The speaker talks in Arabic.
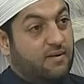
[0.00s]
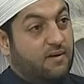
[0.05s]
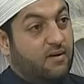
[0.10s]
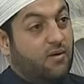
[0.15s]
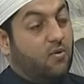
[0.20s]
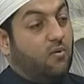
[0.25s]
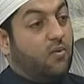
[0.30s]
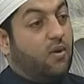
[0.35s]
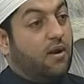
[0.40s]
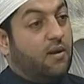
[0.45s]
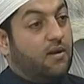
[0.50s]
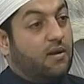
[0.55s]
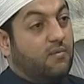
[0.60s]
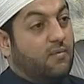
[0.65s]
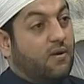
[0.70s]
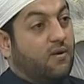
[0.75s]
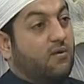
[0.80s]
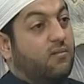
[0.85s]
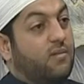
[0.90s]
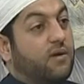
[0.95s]

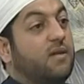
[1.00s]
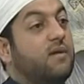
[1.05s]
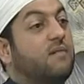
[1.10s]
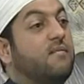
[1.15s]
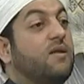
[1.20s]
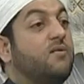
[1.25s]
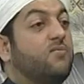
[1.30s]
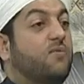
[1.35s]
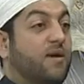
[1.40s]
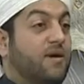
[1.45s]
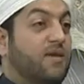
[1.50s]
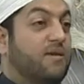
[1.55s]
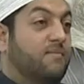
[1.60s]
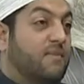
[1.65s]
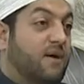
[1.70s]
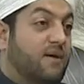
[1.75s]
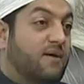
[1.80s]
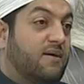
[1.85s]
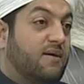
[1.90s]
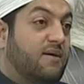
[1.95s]
وأعلمهم علما وحلما
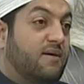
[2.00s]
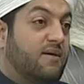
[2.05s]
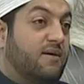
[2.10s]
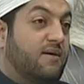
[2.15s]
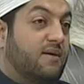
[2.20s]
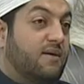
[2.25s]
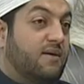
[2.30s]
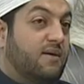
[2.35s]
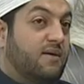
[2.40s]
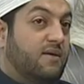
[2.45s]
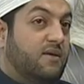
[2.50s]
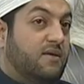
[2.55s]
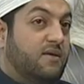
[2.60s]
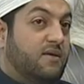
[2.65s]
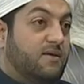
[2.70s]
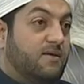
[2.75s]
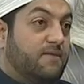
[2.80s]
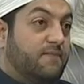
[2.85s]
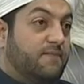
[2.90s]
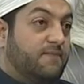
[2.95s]
نعم
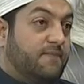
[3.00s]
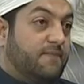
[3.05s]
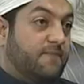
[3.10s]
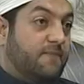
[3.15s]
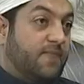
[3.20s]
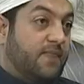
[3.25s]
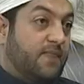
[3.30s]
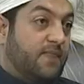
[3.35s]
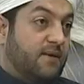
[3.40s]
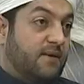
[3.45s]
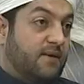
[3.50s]
وأحب أهل بيتي